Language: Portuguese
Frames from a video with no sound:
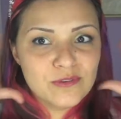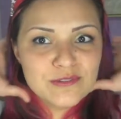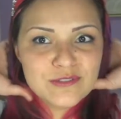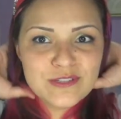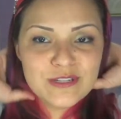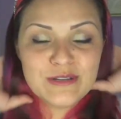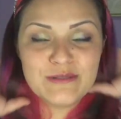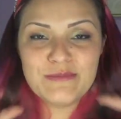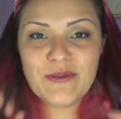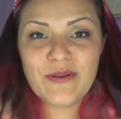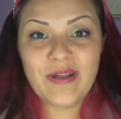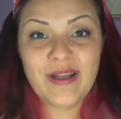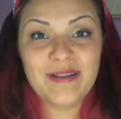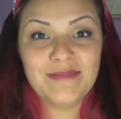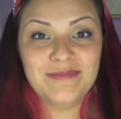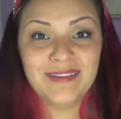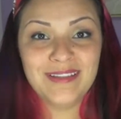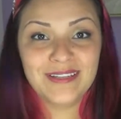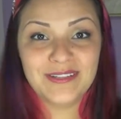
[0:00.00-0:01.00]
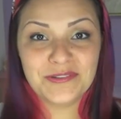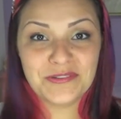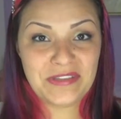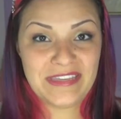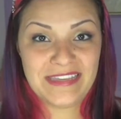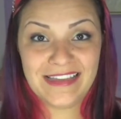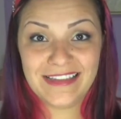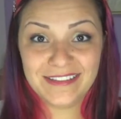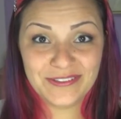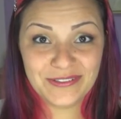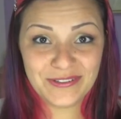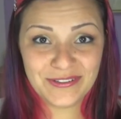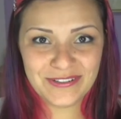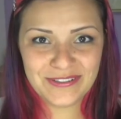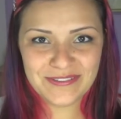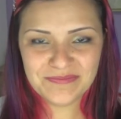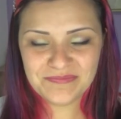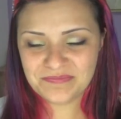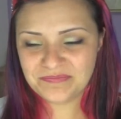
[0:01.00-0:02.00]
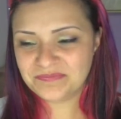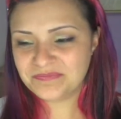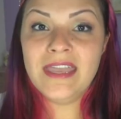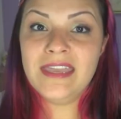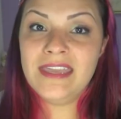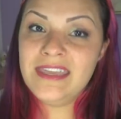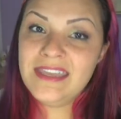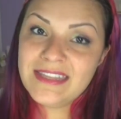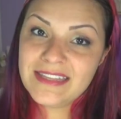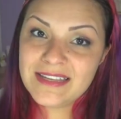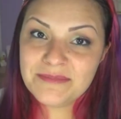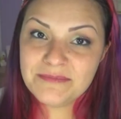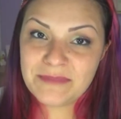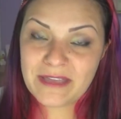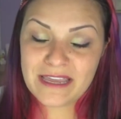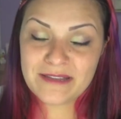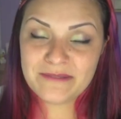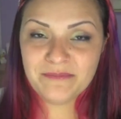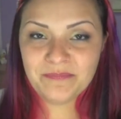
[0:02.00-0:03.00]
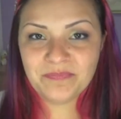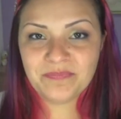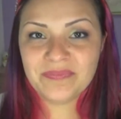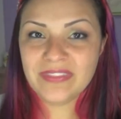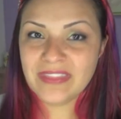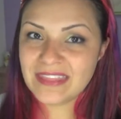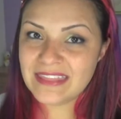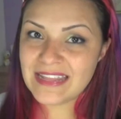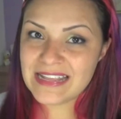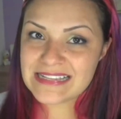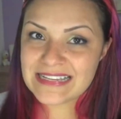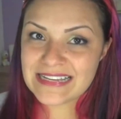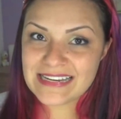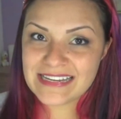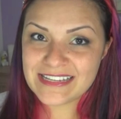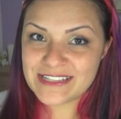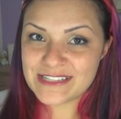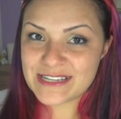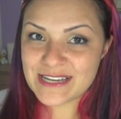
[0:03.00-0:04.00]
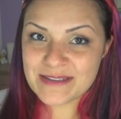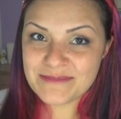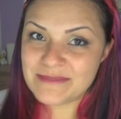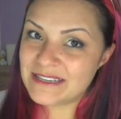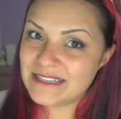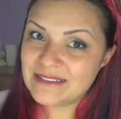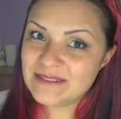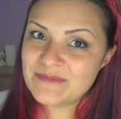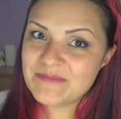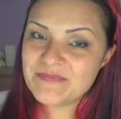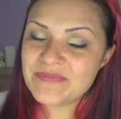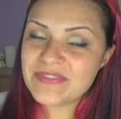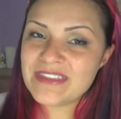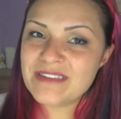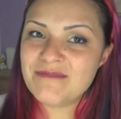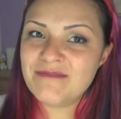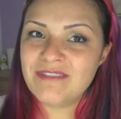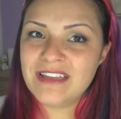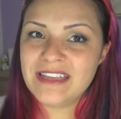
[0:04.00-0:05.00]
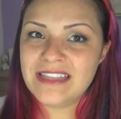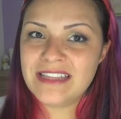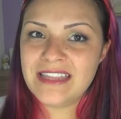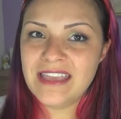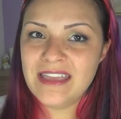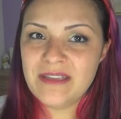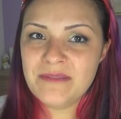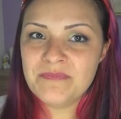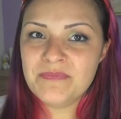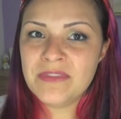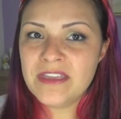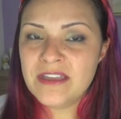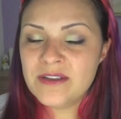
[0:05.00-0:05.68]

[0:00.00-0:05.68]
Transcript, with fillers: uso no meu cabelo e adoro. E também, nessa linha de cabelo, vai ter